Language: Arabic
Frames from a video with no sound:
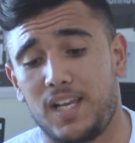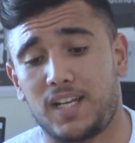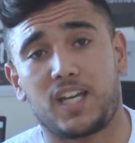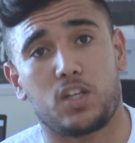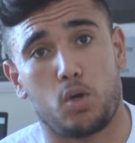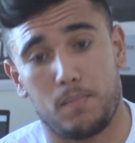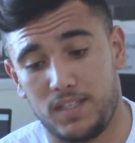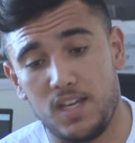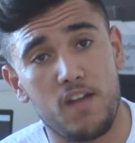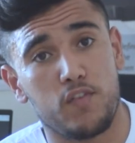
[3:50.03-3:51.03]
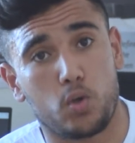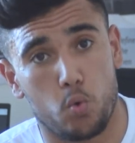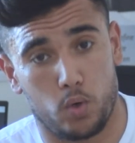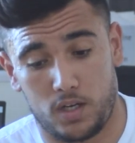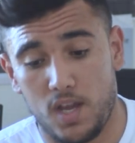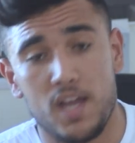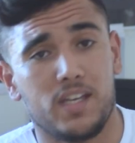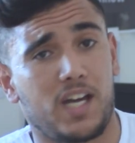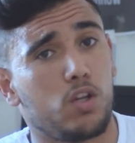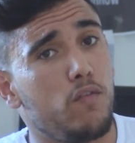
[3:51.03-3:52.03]
اللي قريتهم يا في الكور
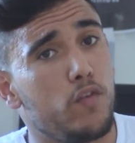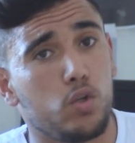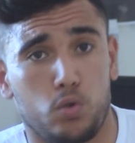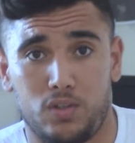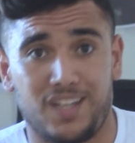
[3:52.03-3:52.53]
يا قريتهم في اليوتيوب